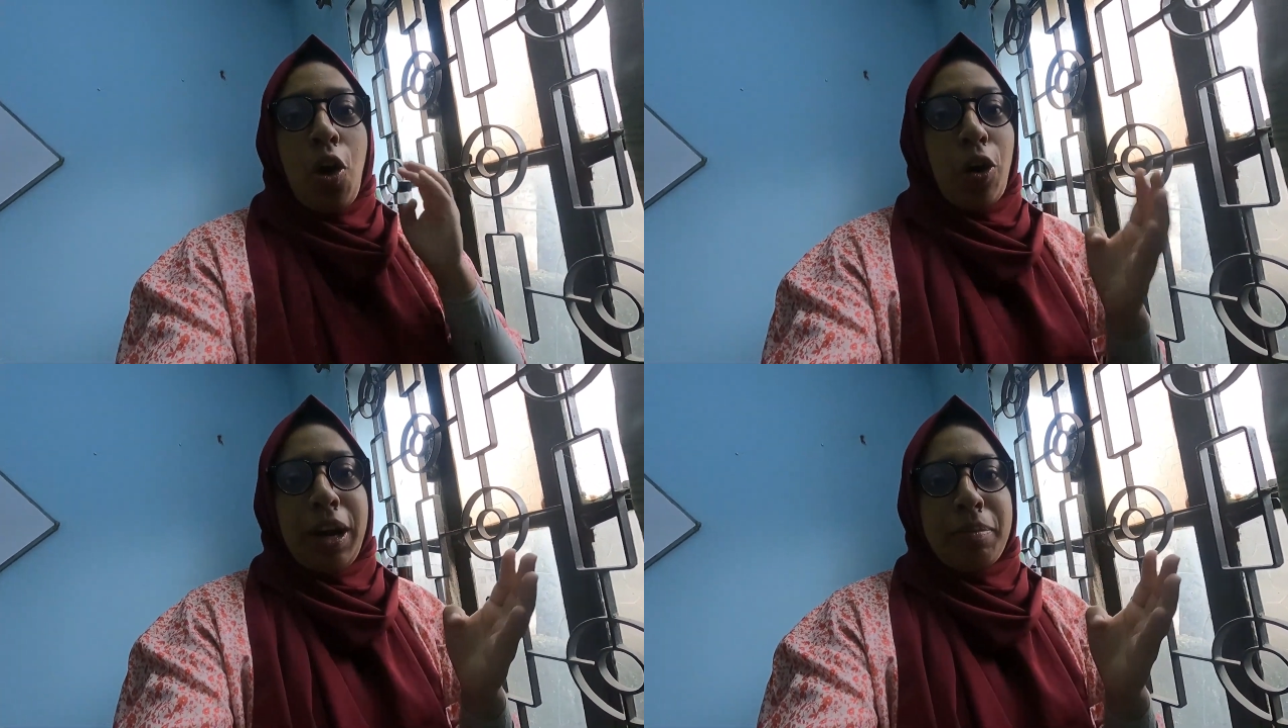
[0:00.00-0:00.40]

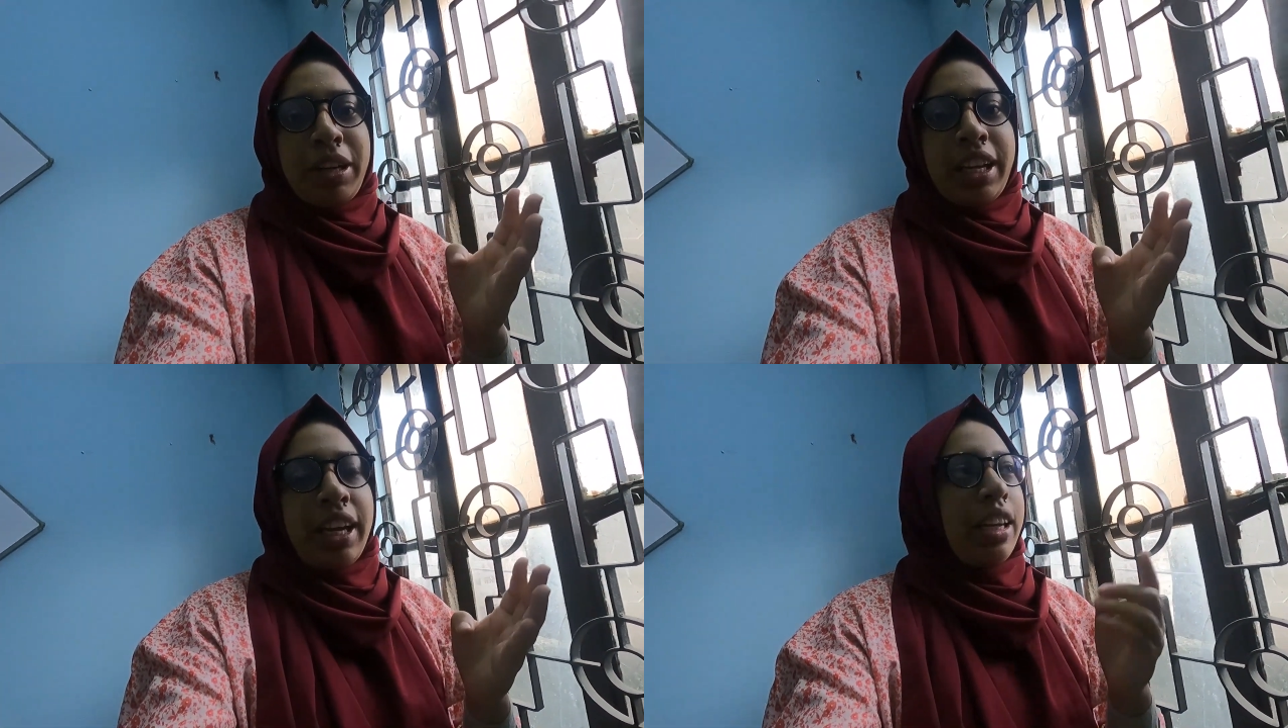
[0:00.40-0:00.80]
হকার
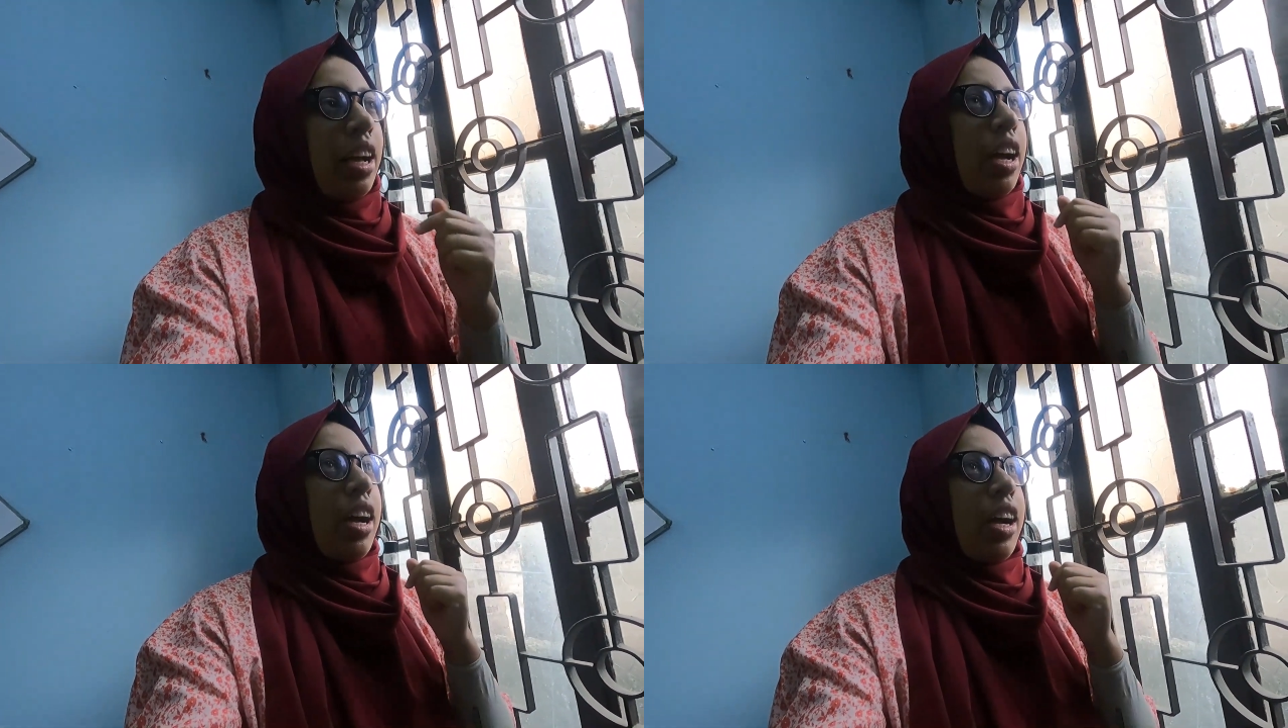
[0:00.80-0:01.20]
মার্কেট
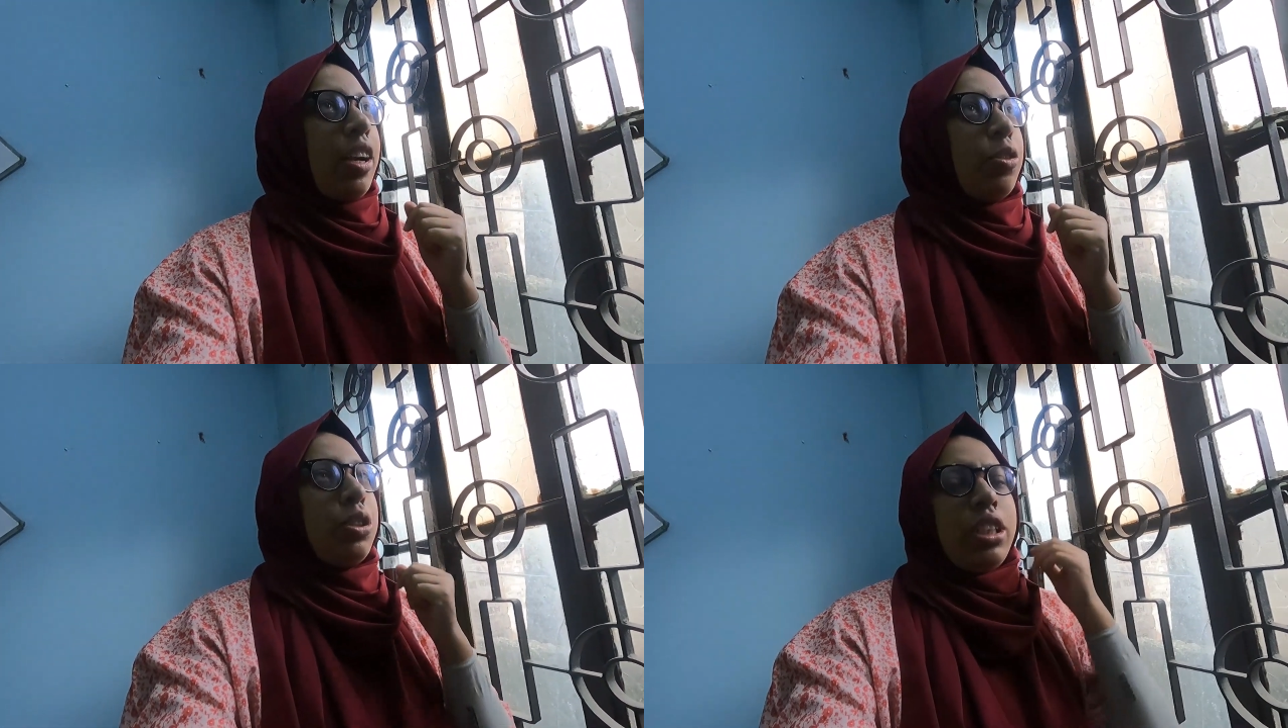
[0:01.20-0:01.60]

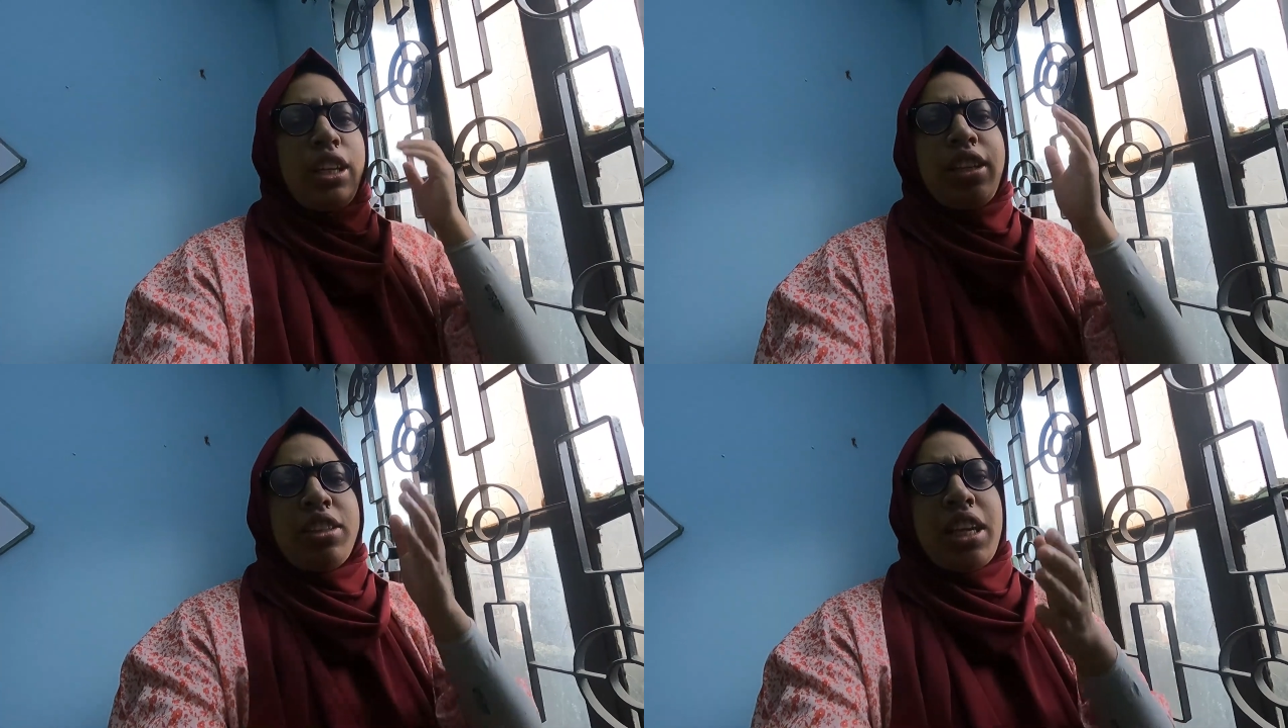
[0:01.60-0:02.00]
আর হচ্ছে
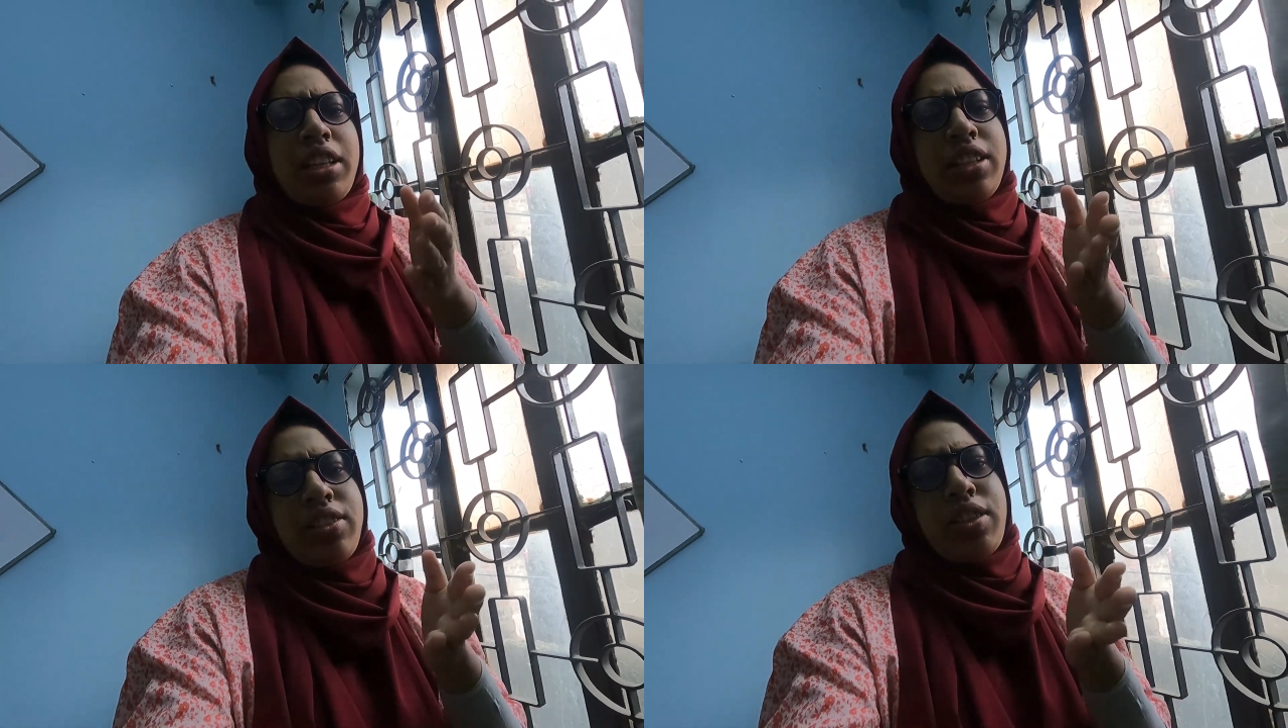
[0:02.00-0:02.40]

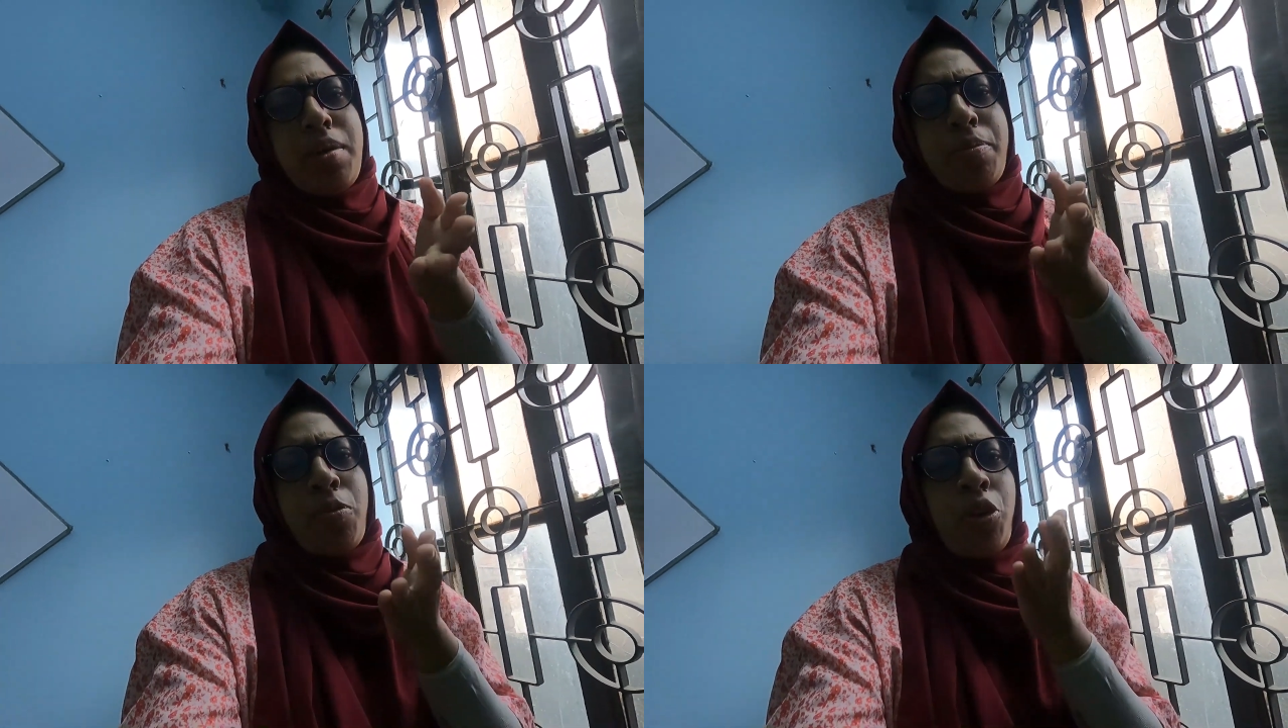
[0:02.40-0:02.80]
সাথে হচ্ছে
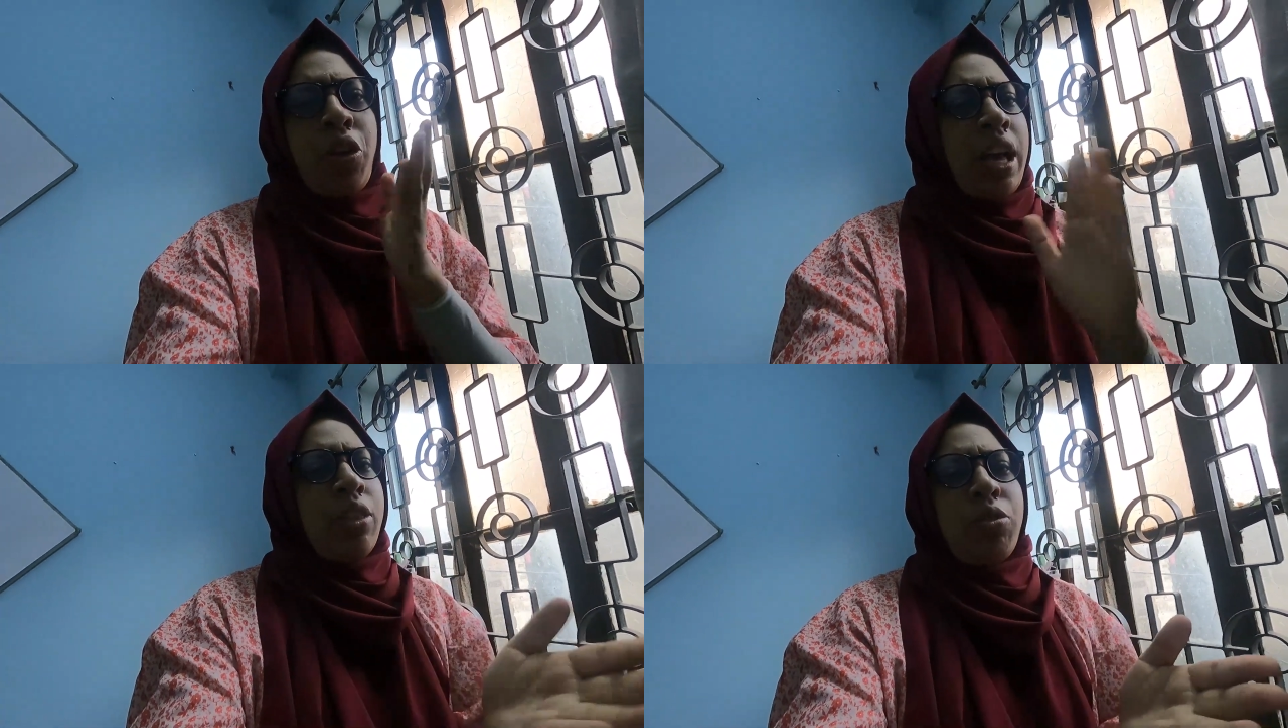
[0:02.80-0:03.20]
মনে
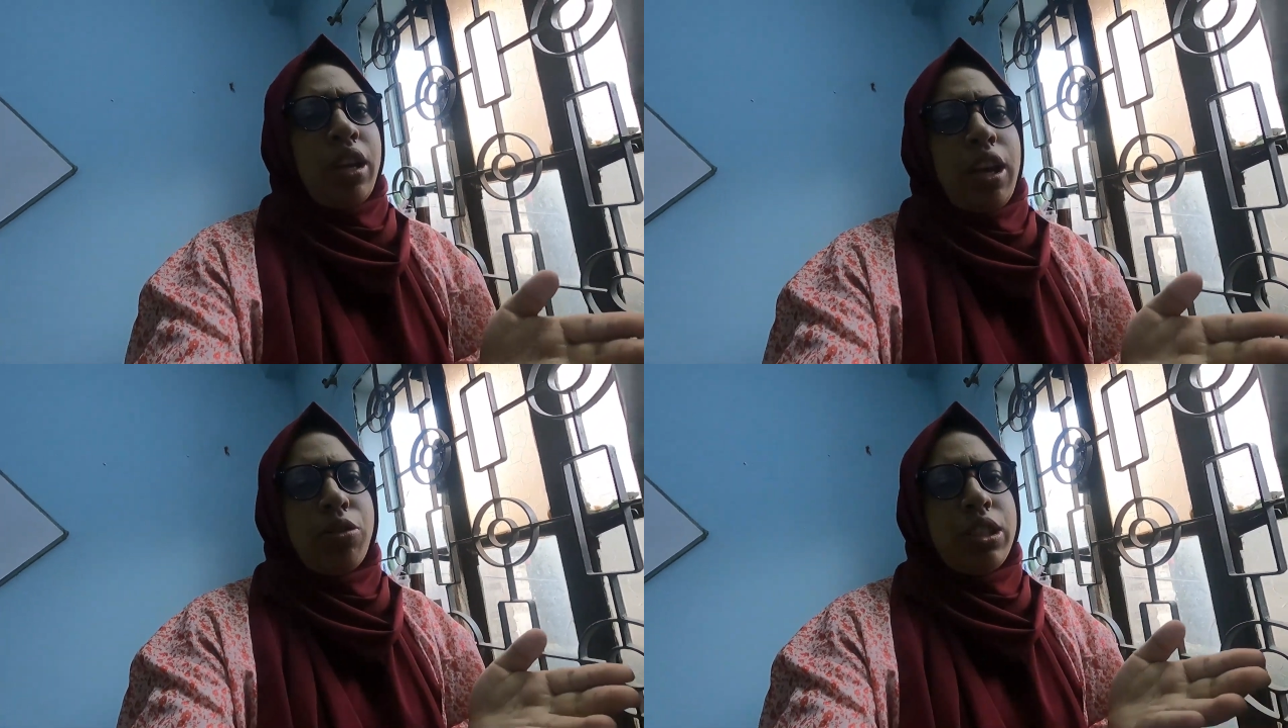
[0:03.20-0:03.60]
হয়
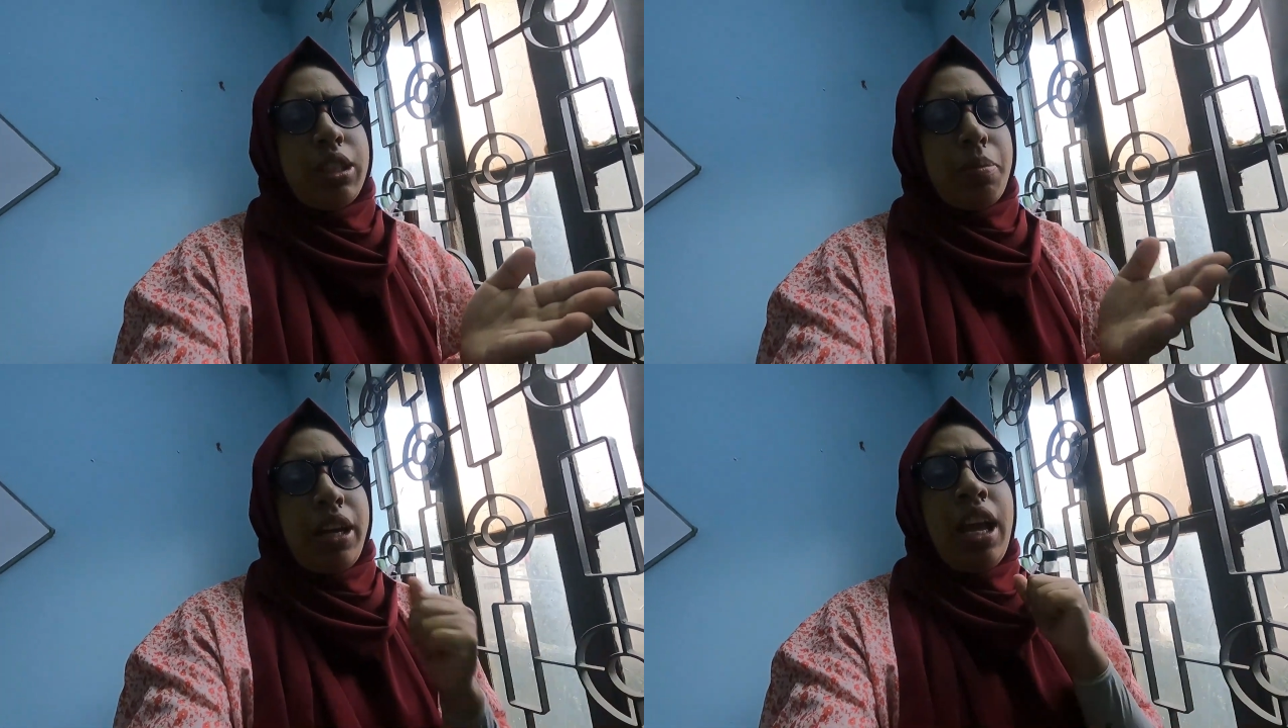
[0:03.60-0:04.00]
আন্দরকিল্লাও
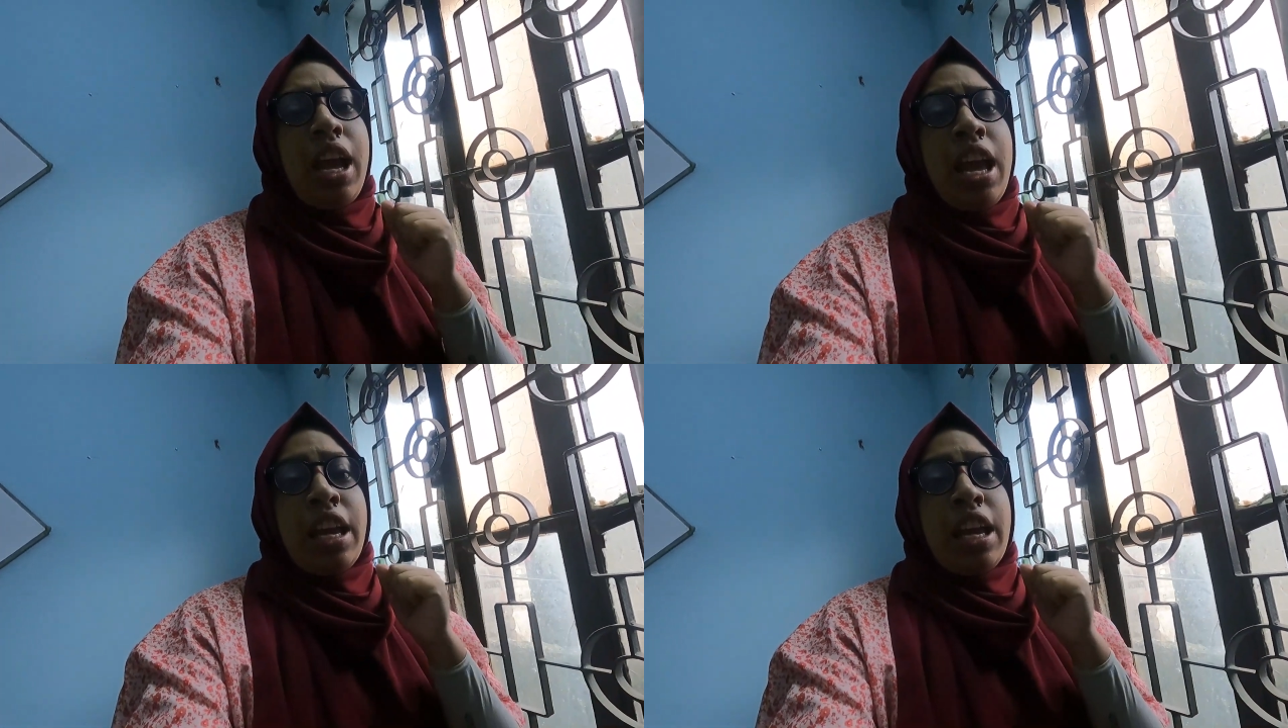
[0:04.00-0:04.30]
যেতে পারি